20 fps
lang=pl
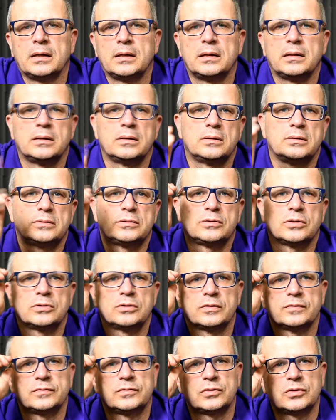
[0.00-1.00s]
Y, co
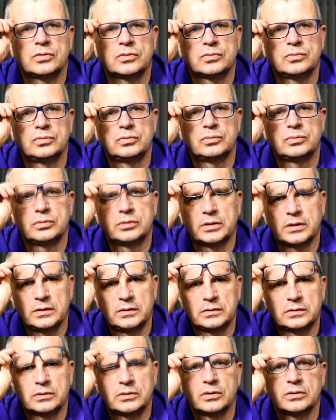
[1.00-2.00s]
do wzroku,
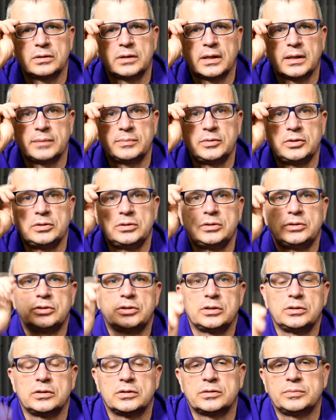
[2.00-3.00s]
tutaj z kodami nic
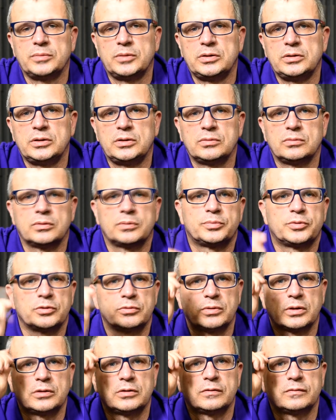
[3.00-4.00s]
się nie zmieniło.
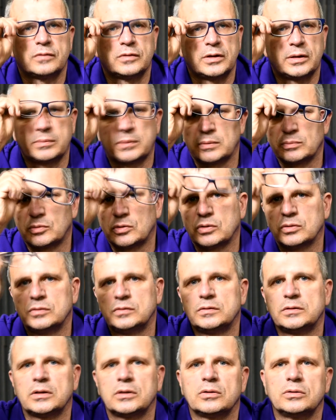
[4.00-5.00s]
Przykładowo ja mam
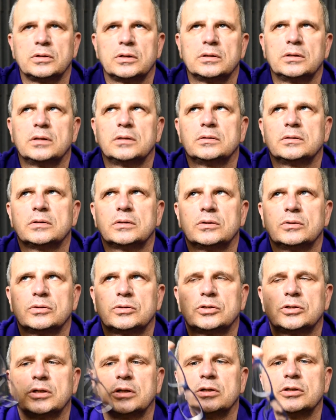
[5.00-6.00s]
kod
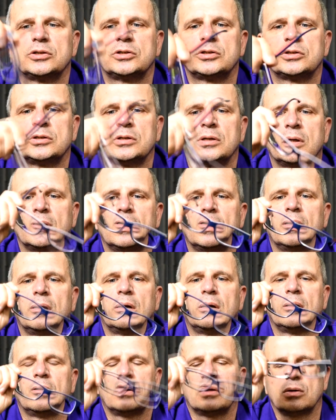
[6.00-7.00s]
0106
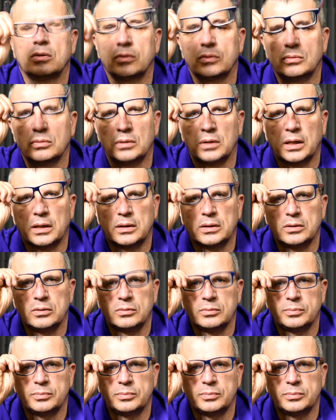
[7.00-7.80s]
okulary